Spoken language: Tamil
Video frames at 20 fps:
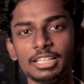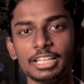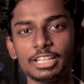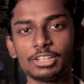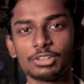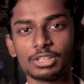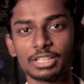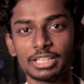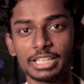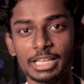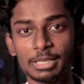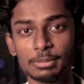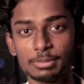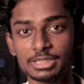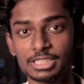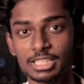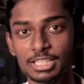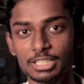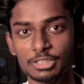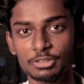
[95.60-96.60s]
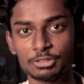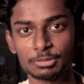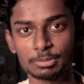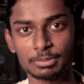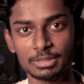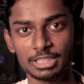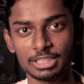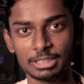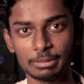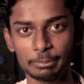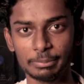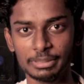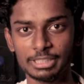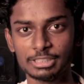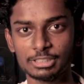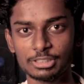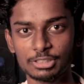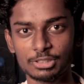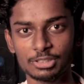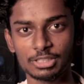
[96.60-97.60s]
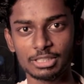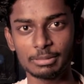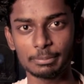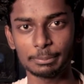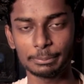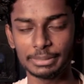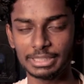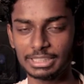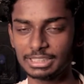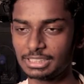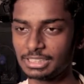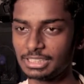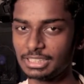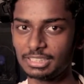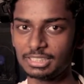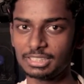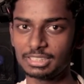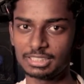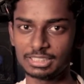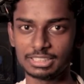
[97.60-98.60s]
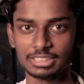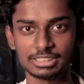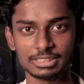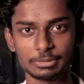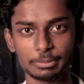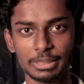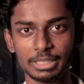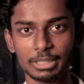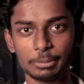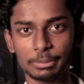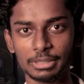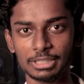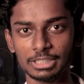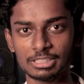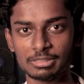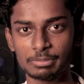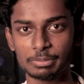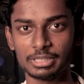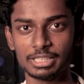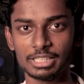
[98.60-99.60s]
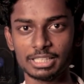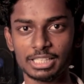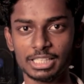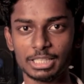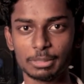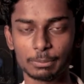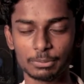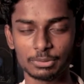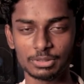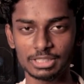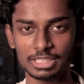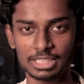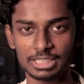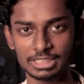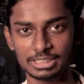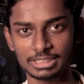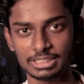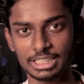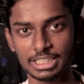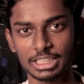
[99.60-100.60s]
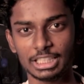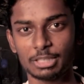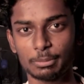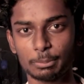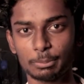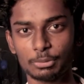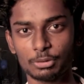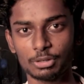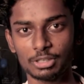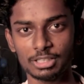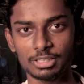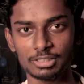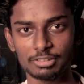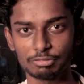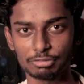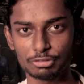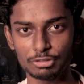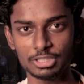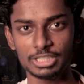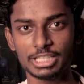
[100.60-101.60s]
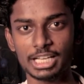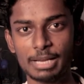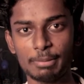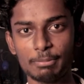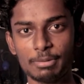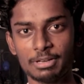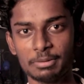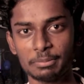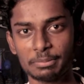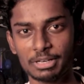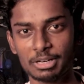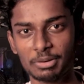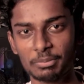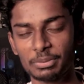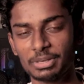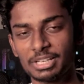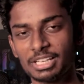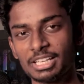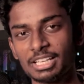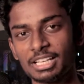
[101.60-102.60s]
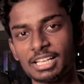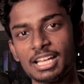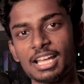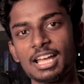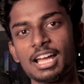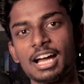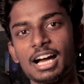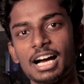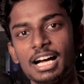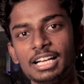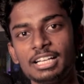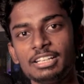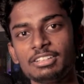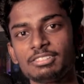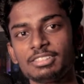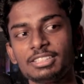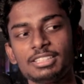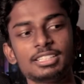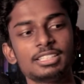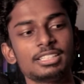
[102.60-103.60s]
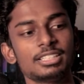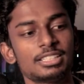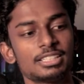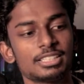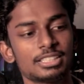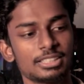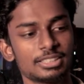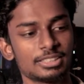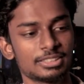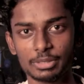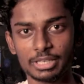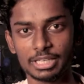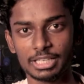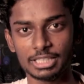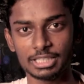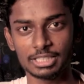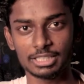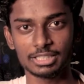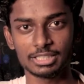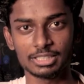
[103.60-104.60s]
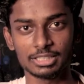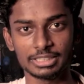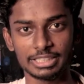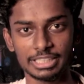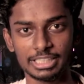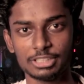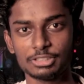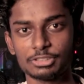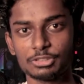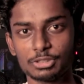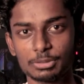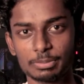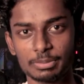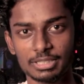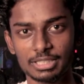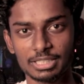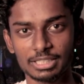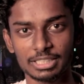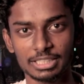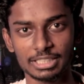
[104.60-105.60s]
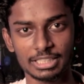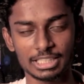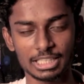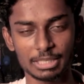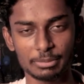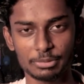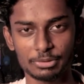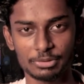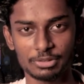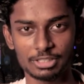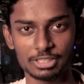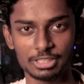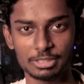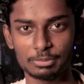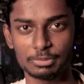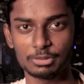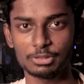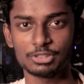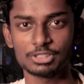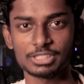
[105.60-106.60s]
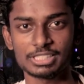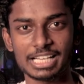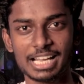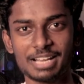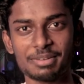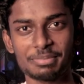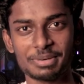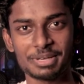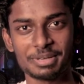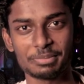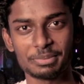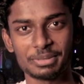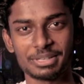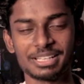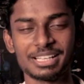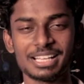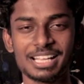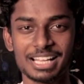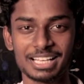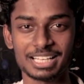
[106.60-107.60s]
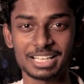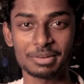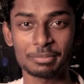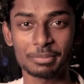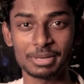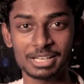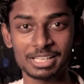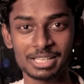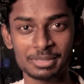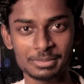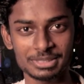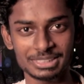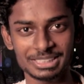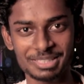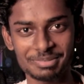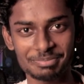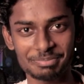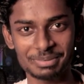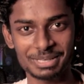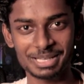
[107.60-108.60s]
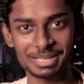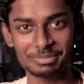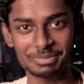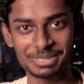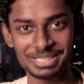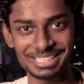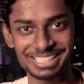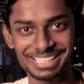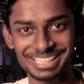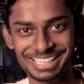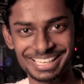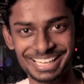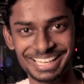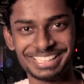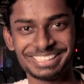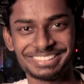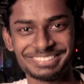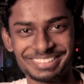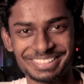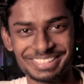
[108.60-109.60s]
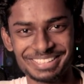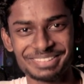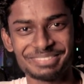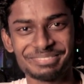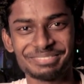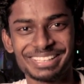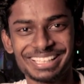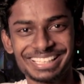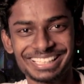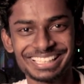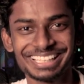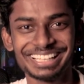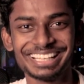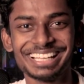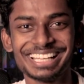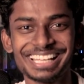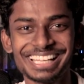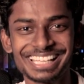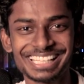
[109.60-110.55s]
என்னோடய கேம் சேனலை யூஸ் பண்ண அந்த பிசியோட பிசி ஸ்பெக் பார்த்துருப்பீங்க இப்போ வந்து அந்த செட்டப்போட ஃபுல் டைம் லைன் பார்க்க போகிறீங்க அண்ட் வந்து இப்போ என்னென்ன திங்ஸ் யூஸ் பண்ணிருக்கேன்னு எல்லாமே உங்கள்கிட்ட இப்போது ஷேர் பண்ணிக்க போகிறேன் அதனால் மறக்காமல் ஸ்கிப் பண்ணாமல் கடைசி வரைக்கும் பாருங்கள்